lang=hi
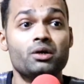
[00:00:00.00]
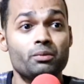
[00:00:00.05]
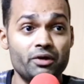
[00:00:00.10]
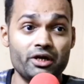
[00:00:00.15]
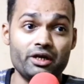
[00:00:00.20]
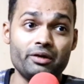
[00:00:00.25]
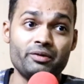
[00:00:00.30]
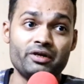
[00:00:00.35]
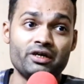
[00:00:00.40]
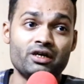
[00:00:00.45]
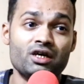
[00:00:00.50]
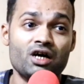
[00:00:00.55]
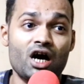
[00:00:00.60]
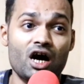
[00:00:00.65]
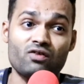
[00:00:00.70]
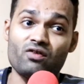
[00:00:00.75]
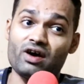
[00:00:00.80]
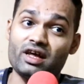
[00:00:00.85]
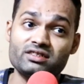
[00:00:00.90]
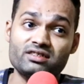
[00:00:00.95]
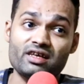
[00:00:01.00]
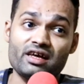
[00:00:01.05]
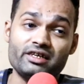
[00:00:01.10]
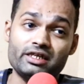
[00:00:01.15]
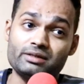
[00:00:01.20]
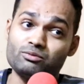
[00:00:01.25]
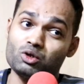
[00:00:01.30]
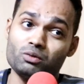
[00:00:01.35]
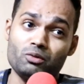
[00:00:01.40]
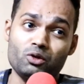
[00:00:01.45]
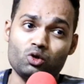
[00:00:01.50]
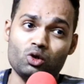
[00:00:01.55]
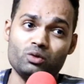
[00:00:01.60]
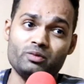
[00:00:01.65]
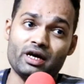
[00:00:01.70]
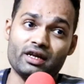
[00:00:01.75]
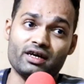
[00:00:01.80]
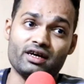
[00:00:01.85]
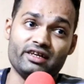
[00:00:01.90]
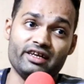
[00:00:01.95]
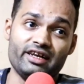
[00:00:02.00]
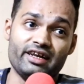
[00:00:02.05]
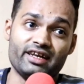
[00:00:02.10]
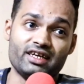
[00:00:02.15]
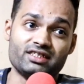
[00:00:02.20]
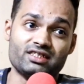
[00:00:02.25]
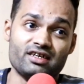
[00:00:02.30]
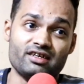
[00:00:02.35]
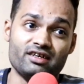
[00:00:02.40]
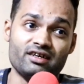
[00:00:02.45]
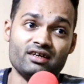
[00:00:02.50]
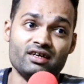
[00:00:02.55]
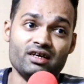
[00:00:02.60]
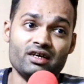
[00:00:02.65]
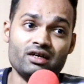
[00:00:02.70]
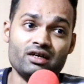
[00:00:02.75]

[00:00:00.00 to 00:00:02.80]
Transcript: फिर भी अफगानिस्तानी टीम को बिल्कुल भी हल्का नहीं लेना चाहिए